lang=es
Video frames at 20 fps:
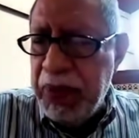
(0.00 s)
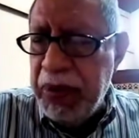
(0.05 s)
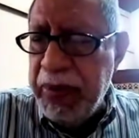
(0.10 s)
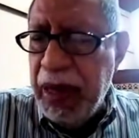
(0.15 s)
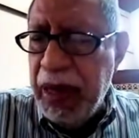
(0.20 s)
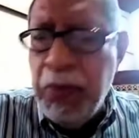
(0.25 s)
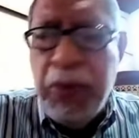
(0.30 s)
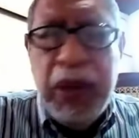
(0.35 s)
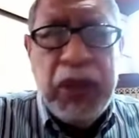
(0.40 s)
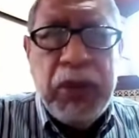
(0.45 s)
en
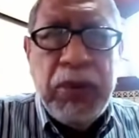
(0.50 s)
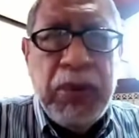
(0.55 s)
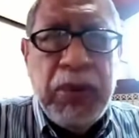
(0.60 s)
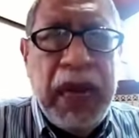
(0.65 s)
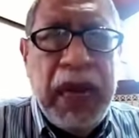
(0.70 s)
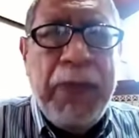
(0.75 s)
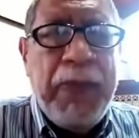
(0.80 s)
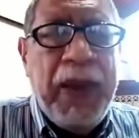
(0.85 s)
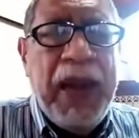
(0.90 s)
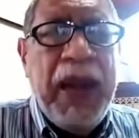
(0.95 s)
primer, bueno,
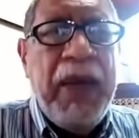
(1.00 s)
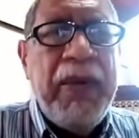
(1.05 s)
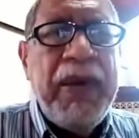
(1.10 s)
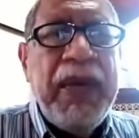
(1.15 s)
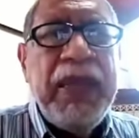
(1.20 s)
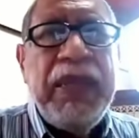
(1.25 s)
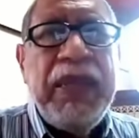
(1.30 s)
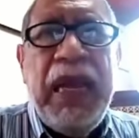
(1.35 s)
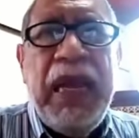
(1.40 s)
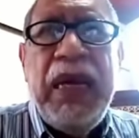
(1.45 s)
las
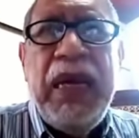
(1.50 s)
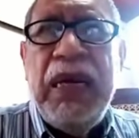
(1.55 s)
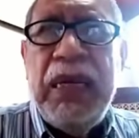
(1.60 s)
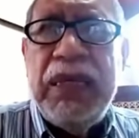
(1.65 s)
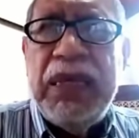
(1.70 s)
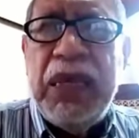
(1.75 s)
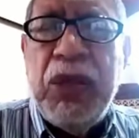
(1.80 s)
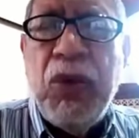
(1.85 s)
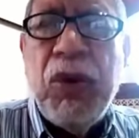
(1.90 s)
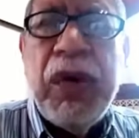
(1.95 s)
palabras
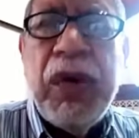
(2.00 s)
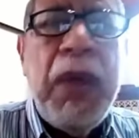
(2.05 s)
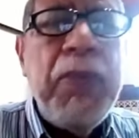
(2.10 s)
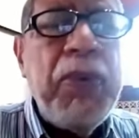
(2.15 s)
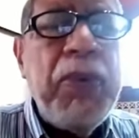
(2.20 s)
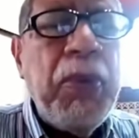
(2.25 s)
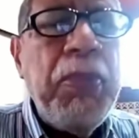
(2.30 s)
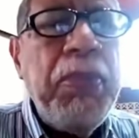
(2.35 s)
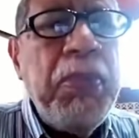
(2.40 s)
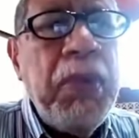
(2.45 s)
del señor
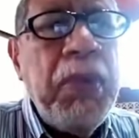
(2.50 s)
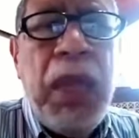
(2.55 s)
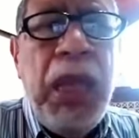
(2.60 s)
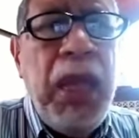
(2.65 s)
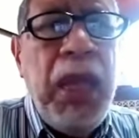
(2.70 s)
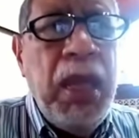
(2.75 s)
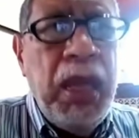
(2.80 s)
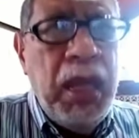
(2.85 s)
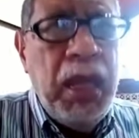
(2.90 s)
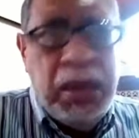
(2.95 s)
Lavrov,
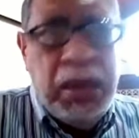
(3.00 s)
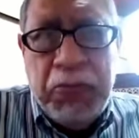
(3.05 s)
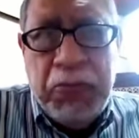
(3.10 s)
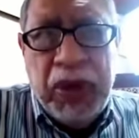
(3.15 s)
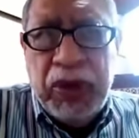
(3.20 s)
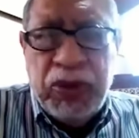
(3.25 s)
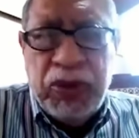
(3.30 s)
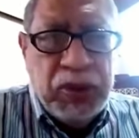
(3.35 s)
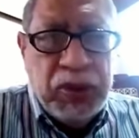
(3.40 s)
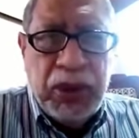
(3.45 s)

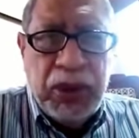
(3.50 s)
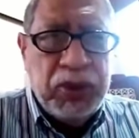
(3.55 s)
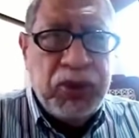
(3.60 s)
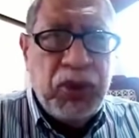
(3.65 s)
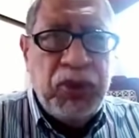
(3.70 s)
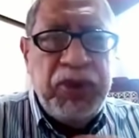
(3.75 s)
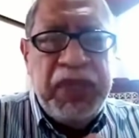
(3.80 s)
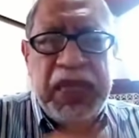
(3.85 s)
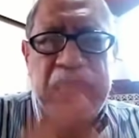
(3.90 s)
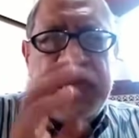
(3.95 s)
bueno,
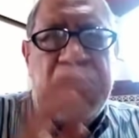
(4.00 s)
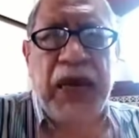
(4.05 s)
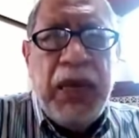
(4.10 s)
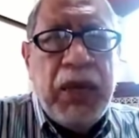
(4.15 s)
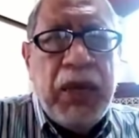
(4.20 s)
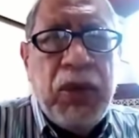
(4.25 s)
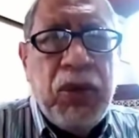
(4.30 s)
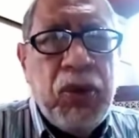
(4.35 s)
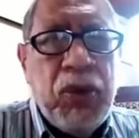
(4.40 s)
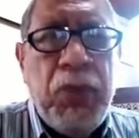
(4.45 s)
son
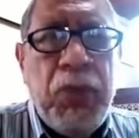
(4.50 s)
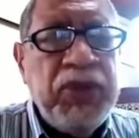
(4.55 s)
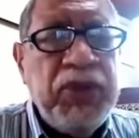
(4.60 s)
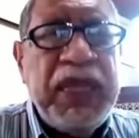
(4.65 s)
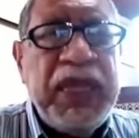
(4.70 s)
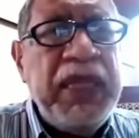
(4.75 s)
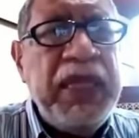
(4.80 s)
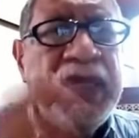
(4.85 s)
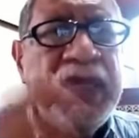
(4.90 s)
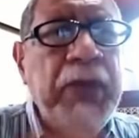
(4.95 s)
dichas, como
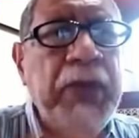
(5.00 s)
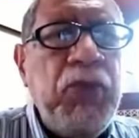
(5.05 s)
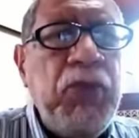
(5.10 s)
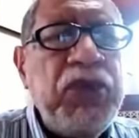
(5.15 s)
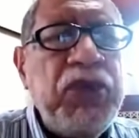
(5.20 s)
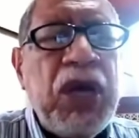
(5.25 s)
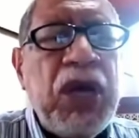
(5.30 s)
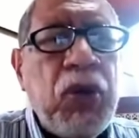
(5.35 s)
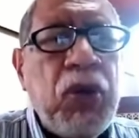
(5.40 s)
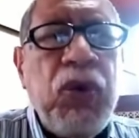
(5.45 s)
se dicen
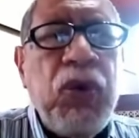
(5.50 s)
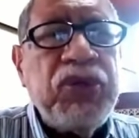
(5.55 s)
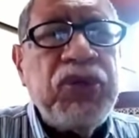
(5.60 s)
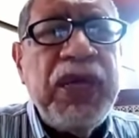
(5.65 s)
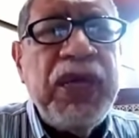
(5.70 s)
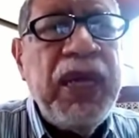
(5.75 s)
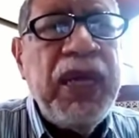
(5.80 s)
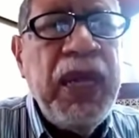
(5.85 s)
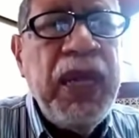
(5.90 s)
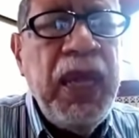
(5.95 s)
muchas
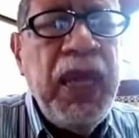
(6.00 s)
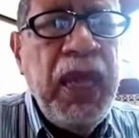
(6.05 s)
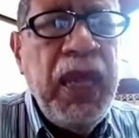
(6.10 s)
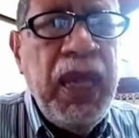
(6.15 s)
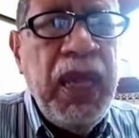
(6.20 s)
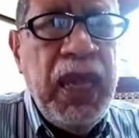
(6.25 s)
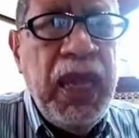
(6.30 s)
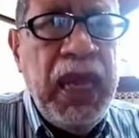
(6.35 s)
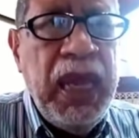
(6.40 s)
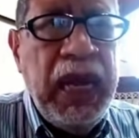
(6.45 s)
cosas
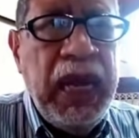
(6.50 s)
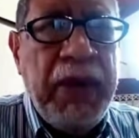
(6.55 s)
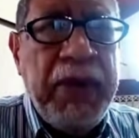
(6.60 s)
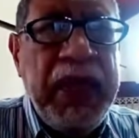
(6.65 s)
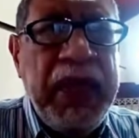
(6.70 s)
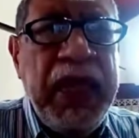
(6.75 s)
en